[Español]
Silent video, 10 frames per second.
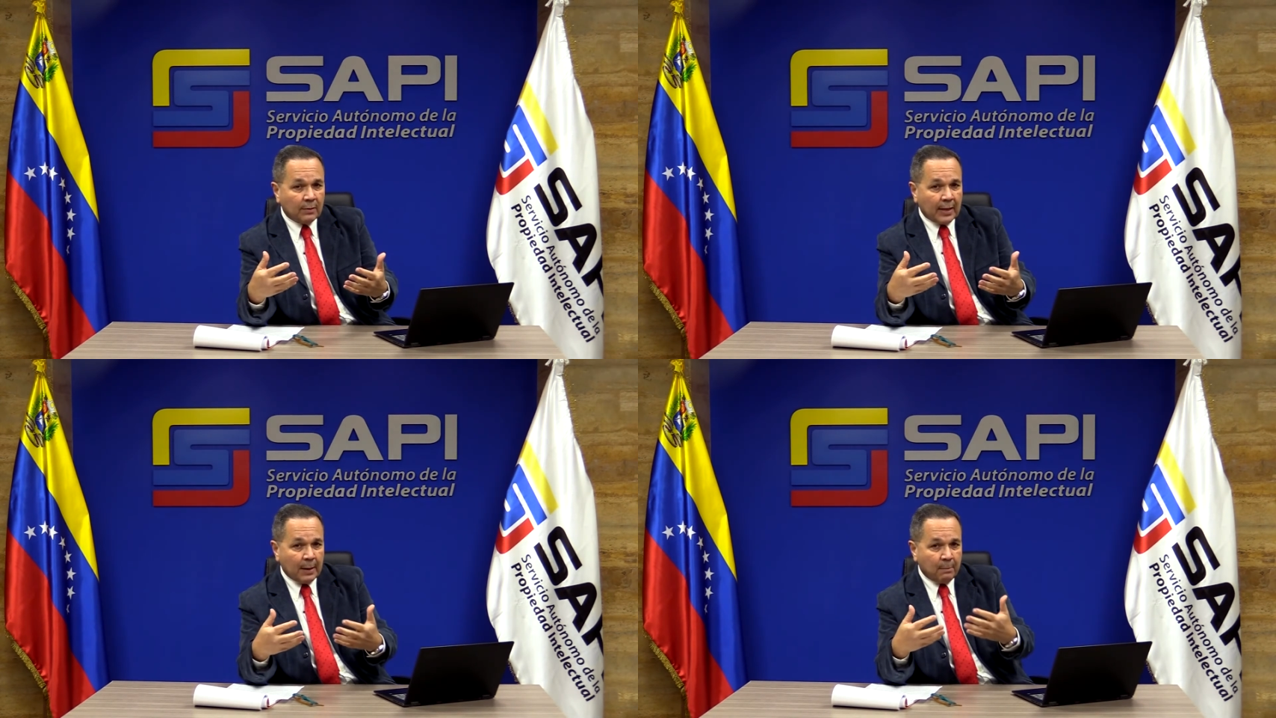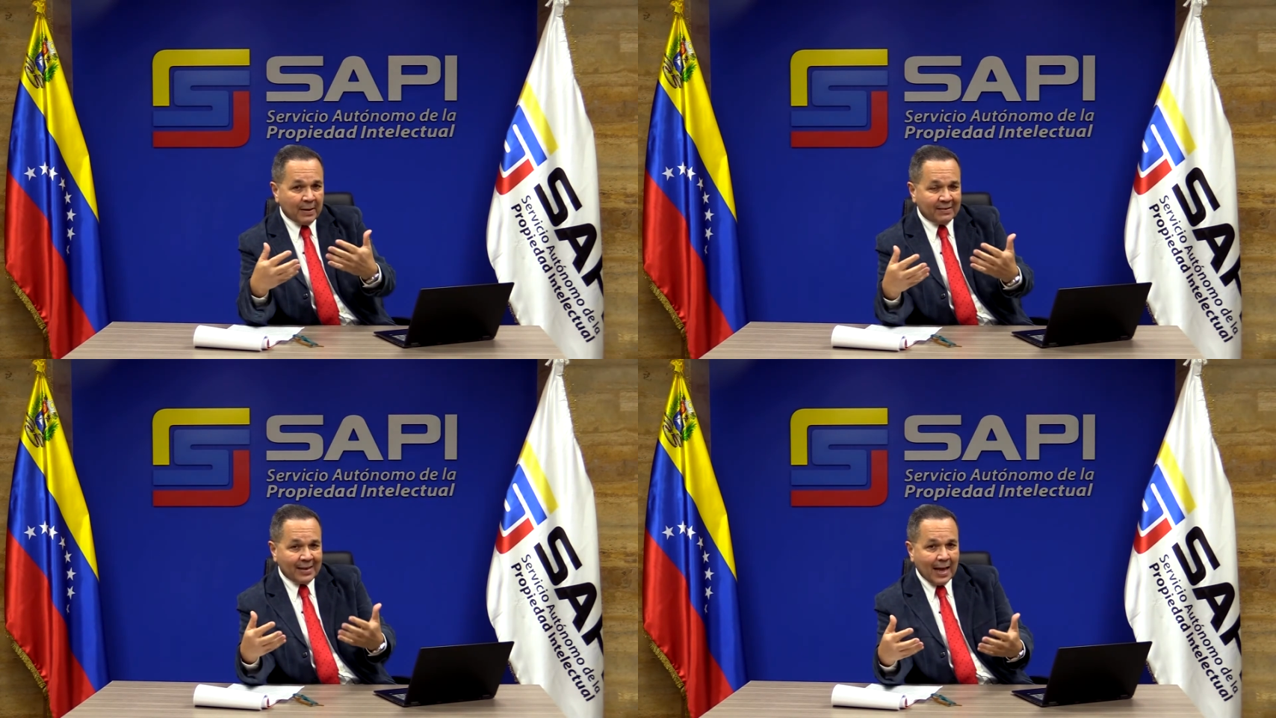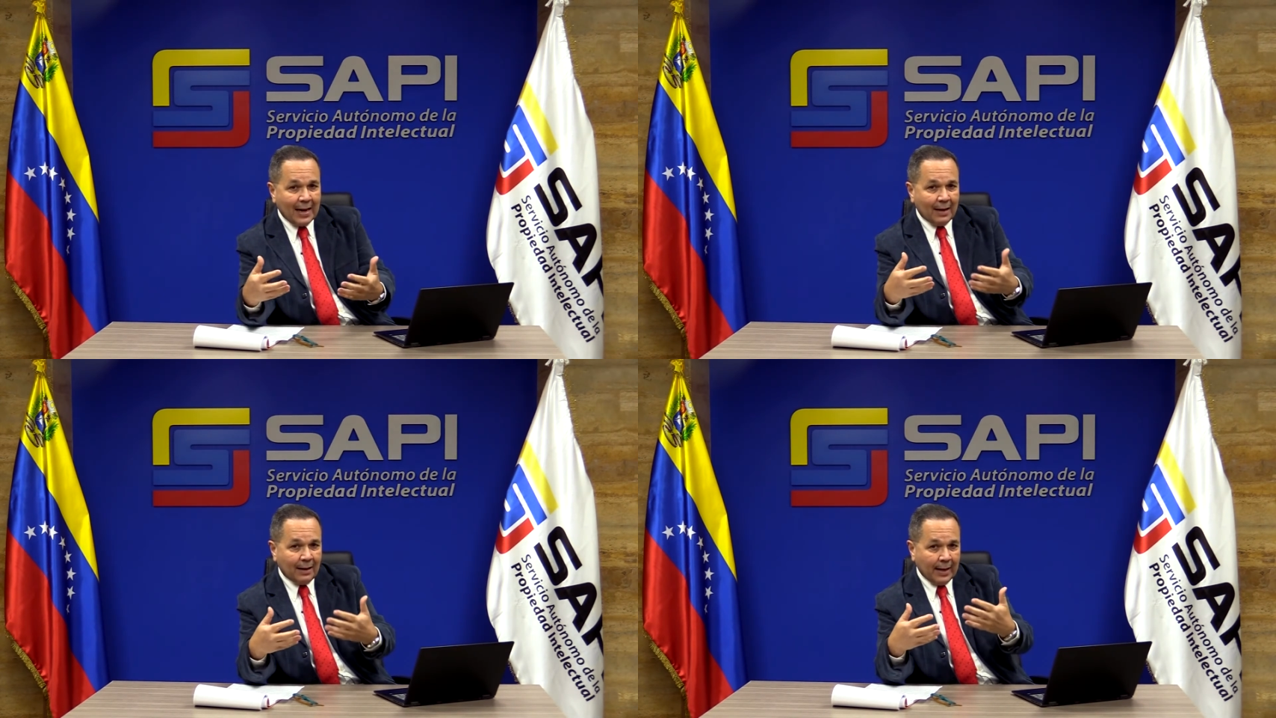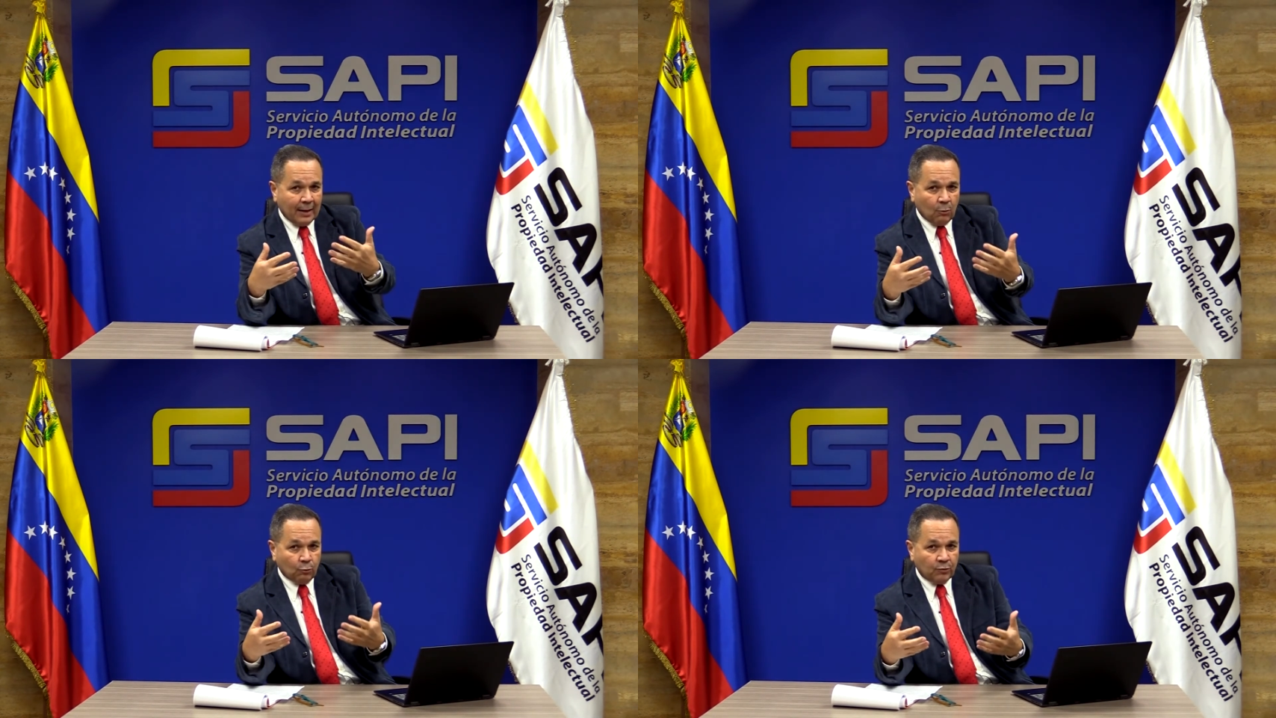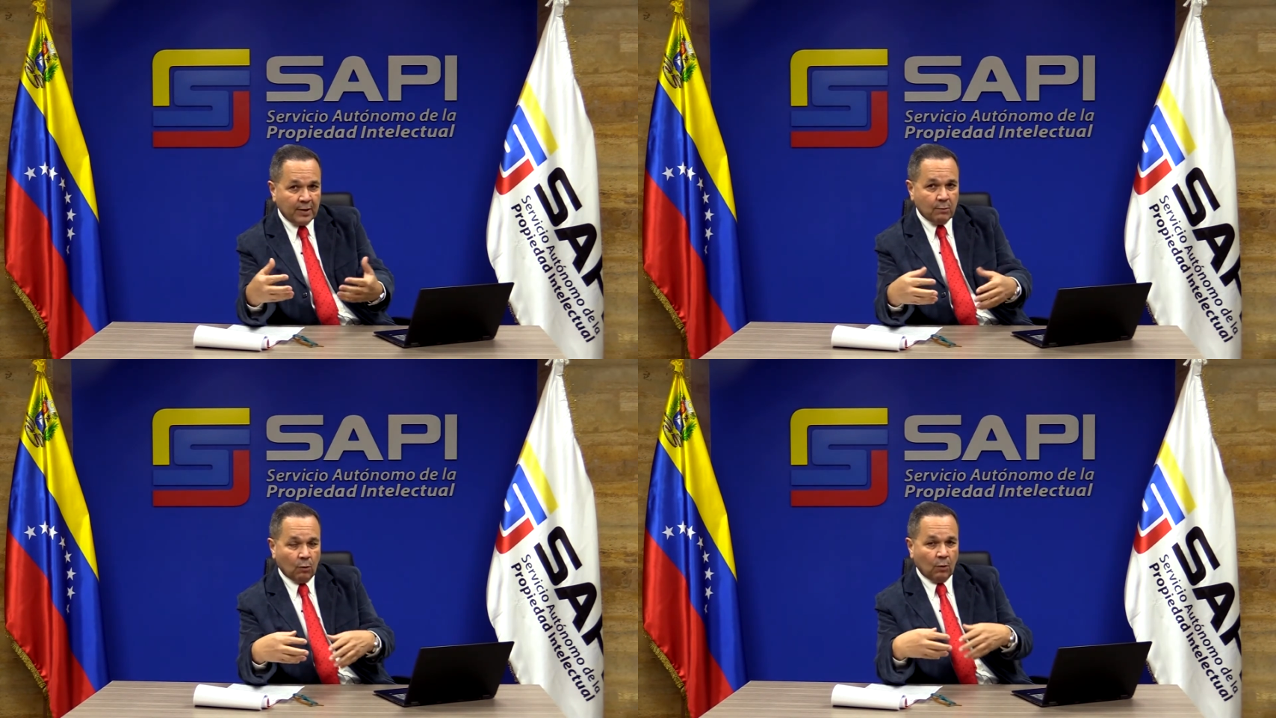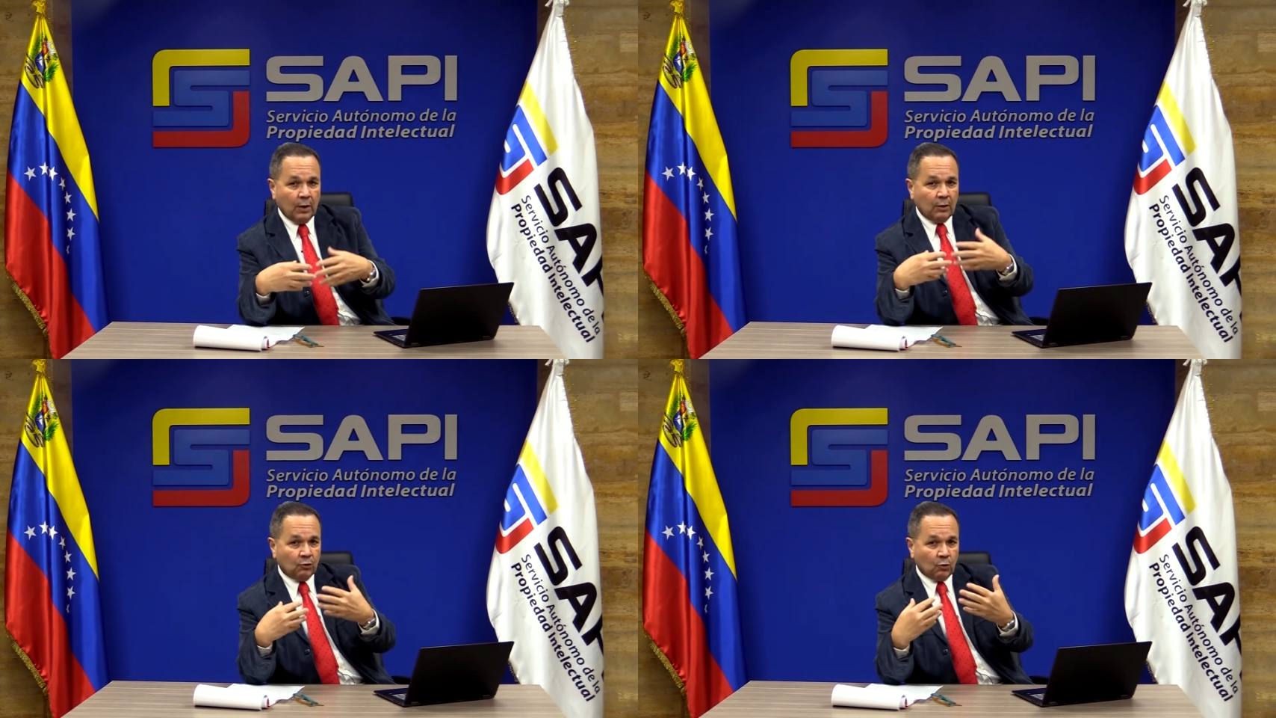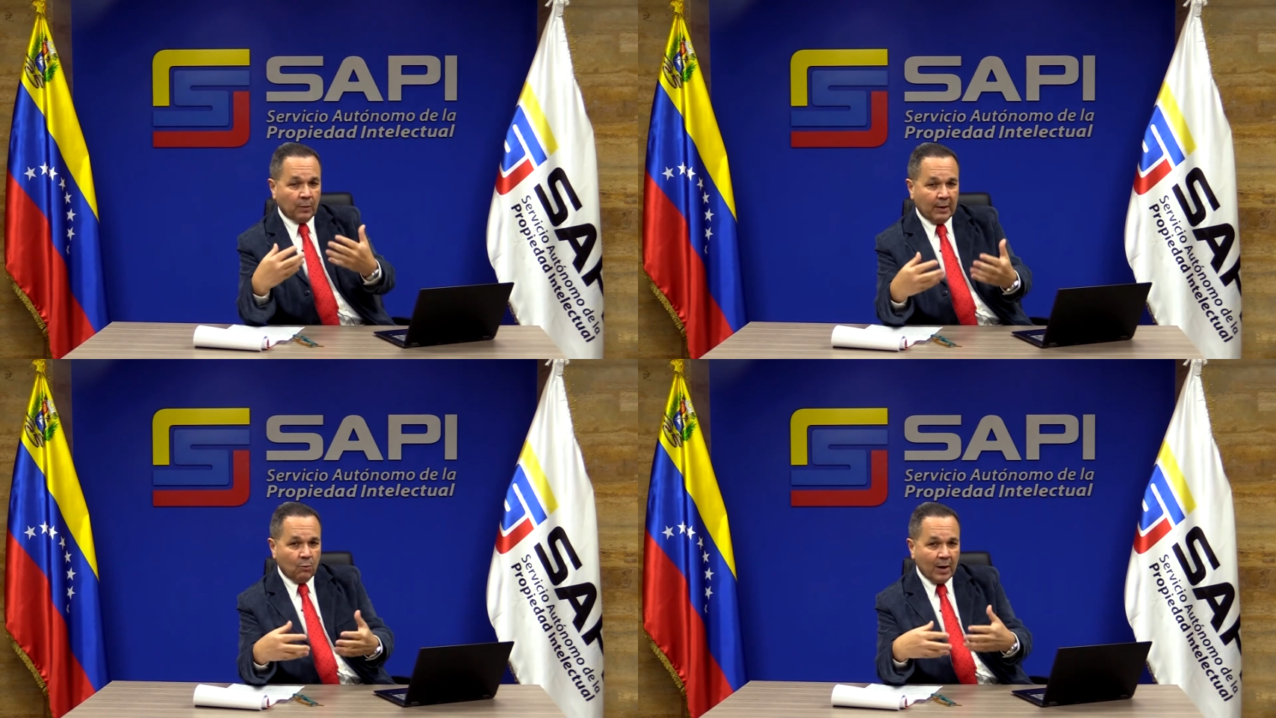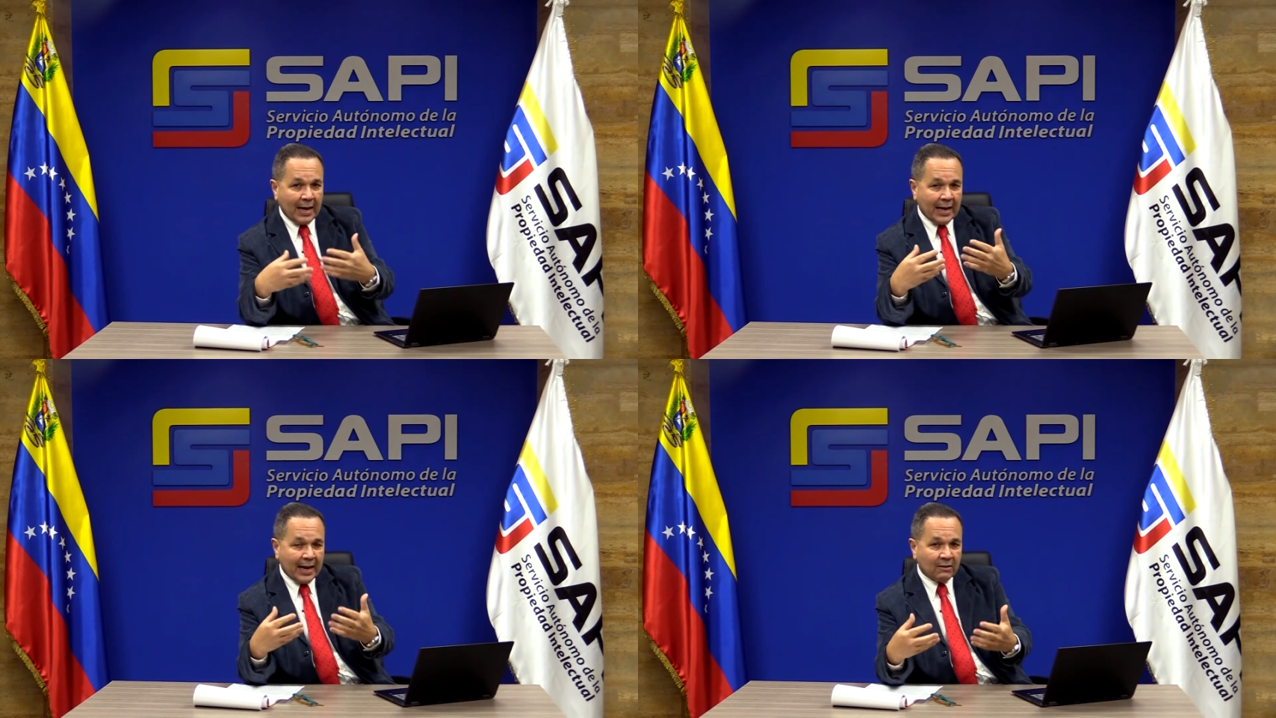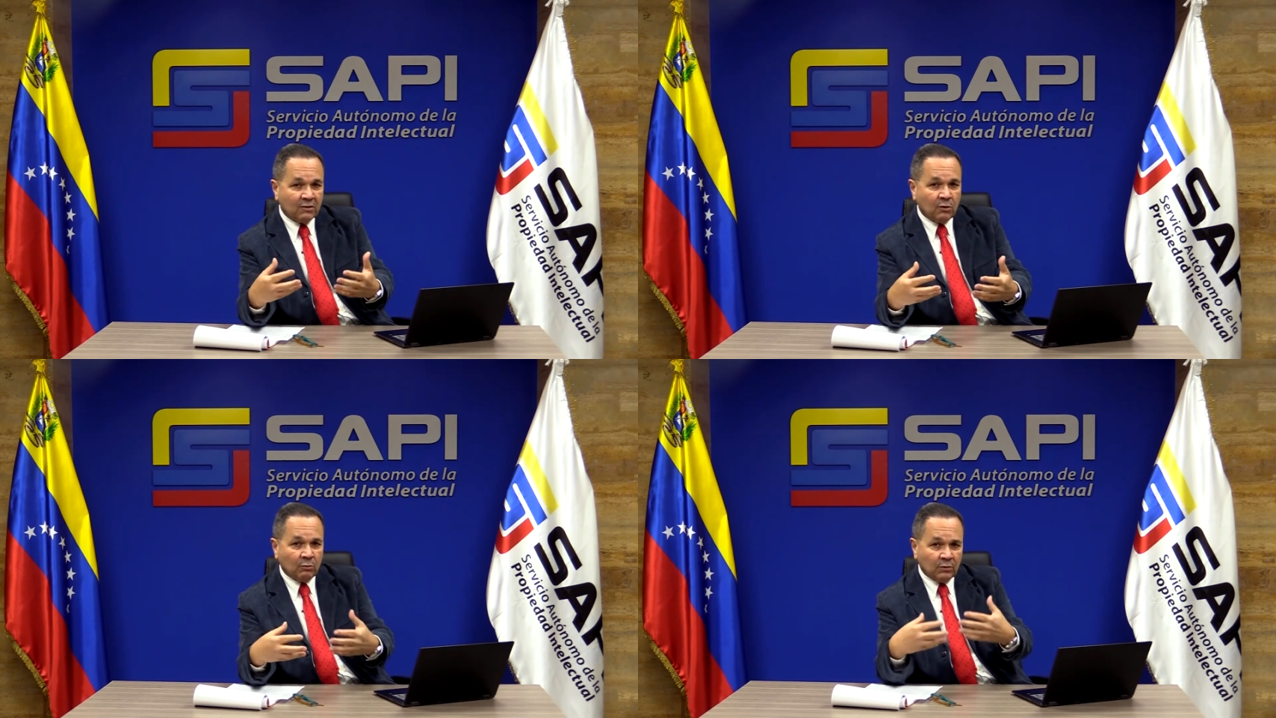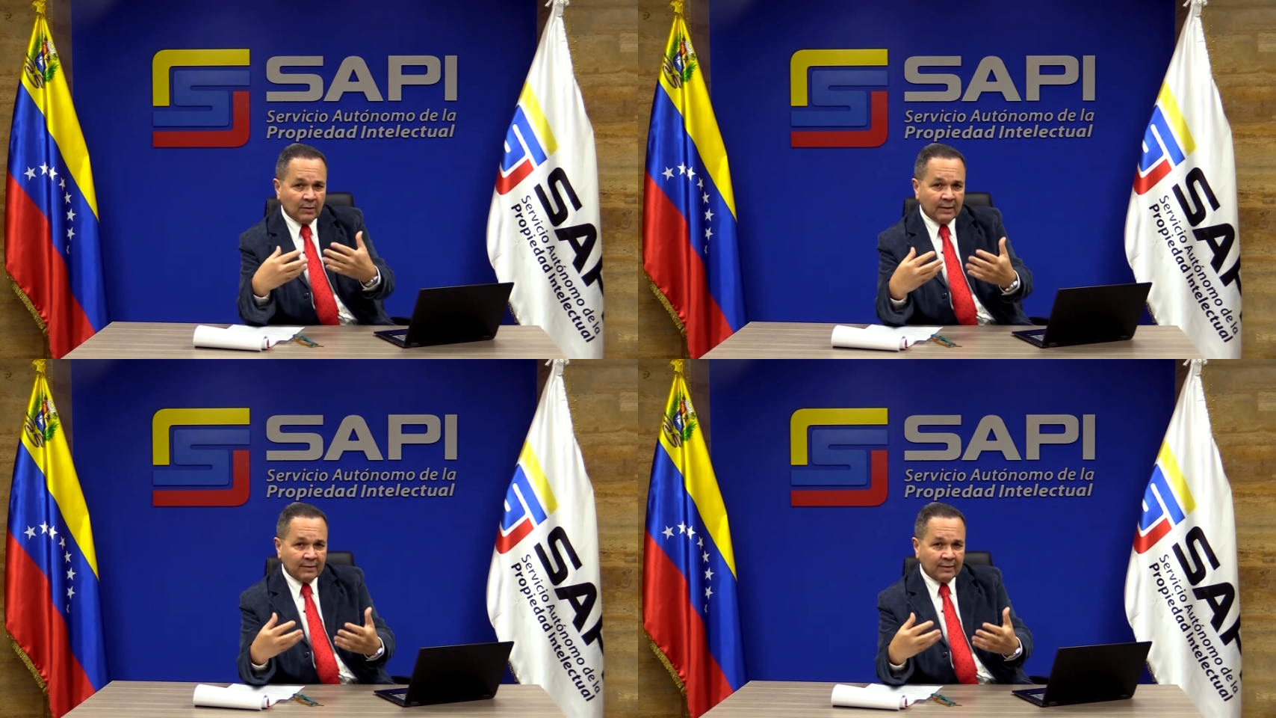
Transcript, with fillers: especial, exclusivo, sobre una creación,